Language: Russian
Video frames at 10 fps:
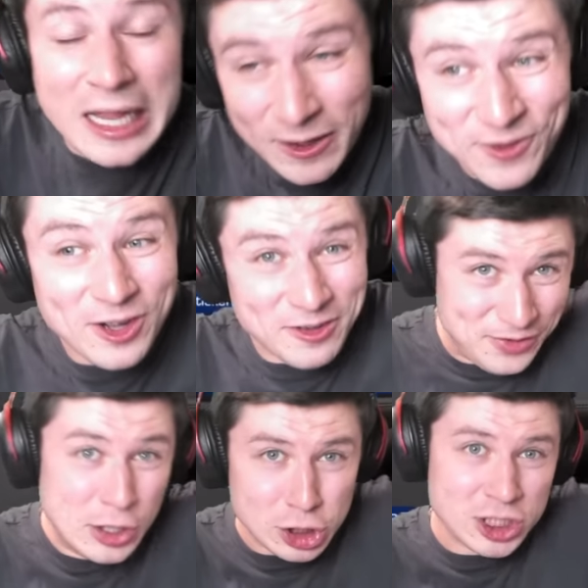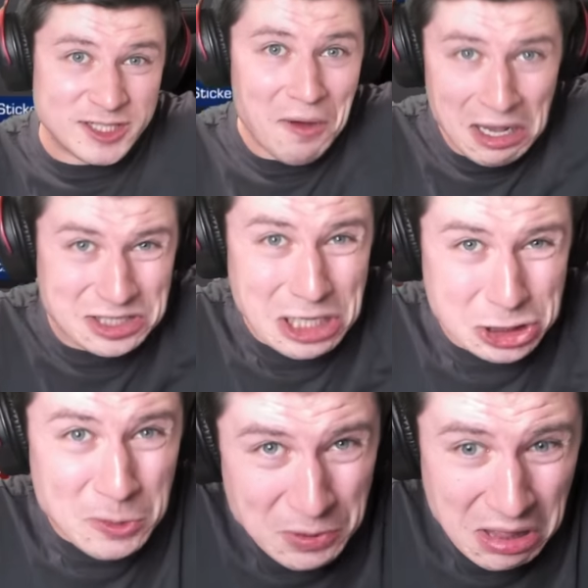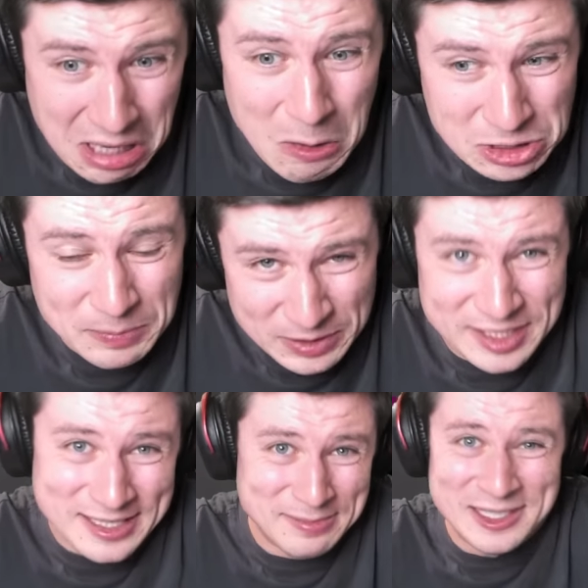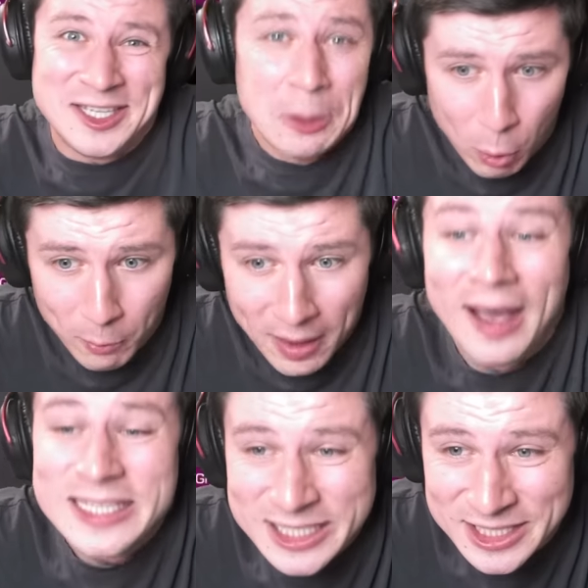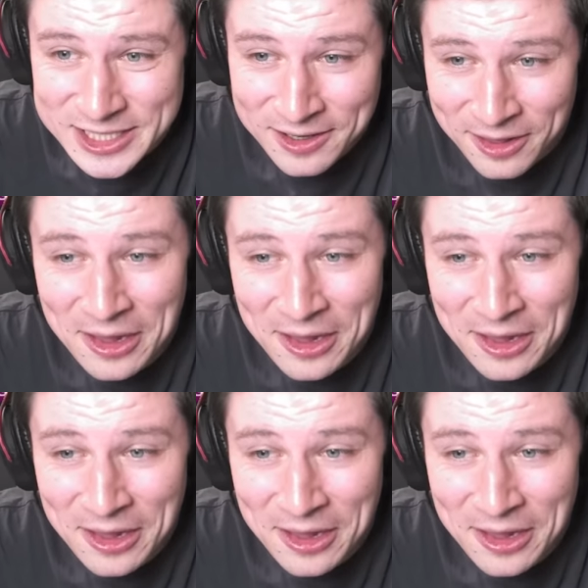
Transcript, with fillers: В, видео, что называется, я же купил аккаунт типа с этим, с диглом. А где же дигл?